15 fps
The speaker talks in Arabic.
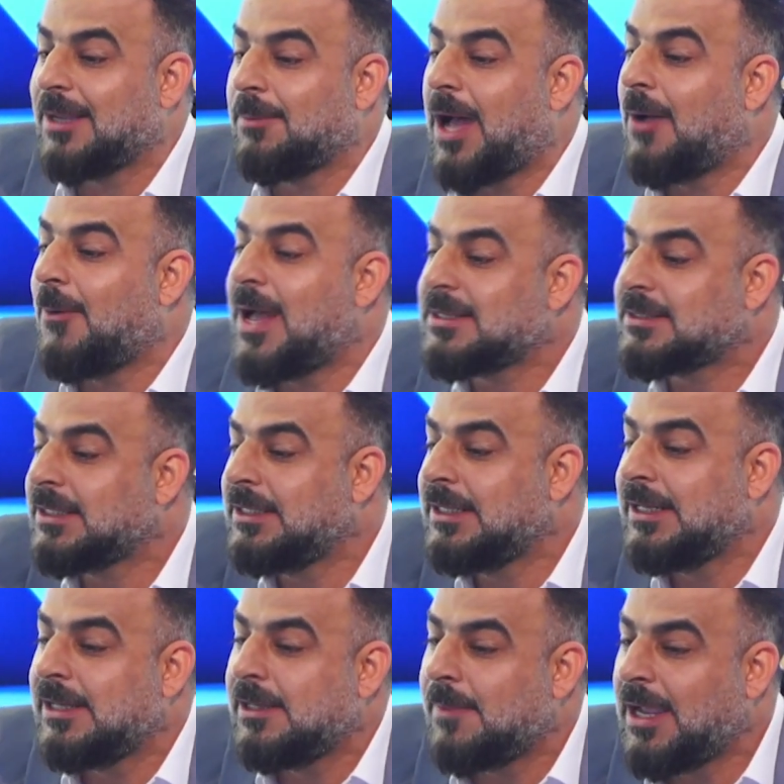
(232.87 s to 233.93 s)
ما واصل
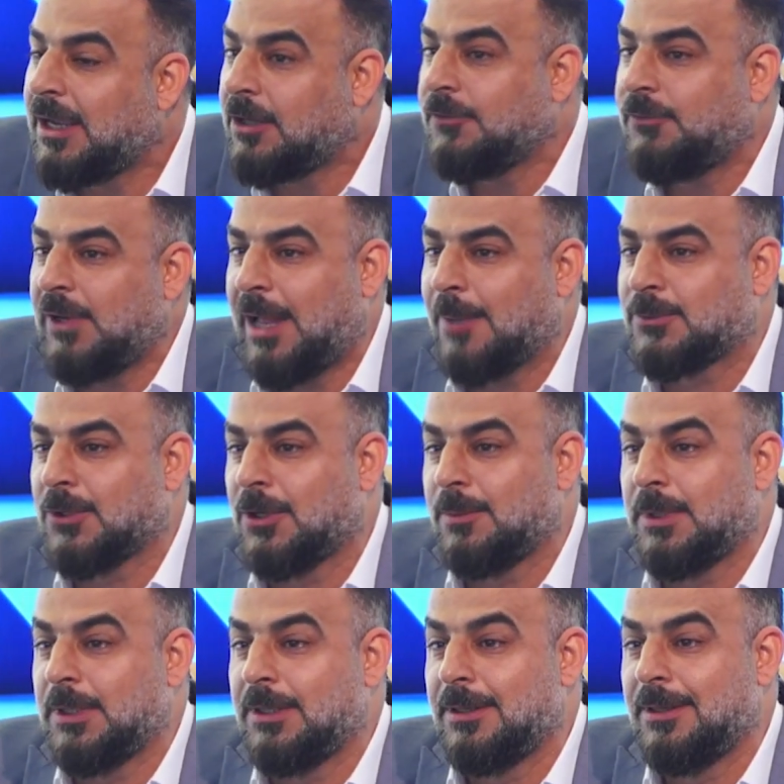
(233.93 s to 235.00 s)
للي ما يعرف يلعب طوبه
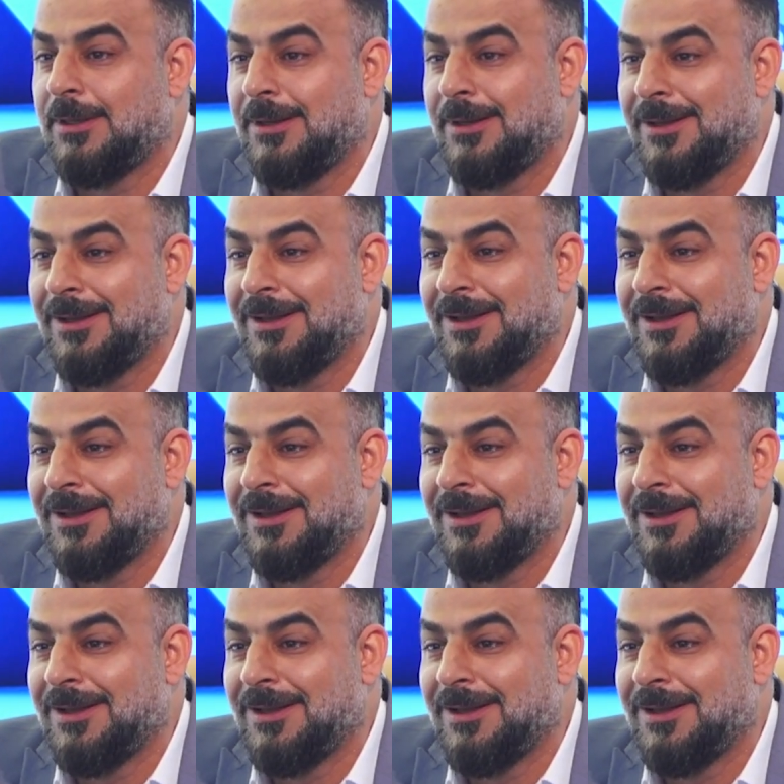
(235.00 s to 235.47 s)
دقيق هسه انا خل اقول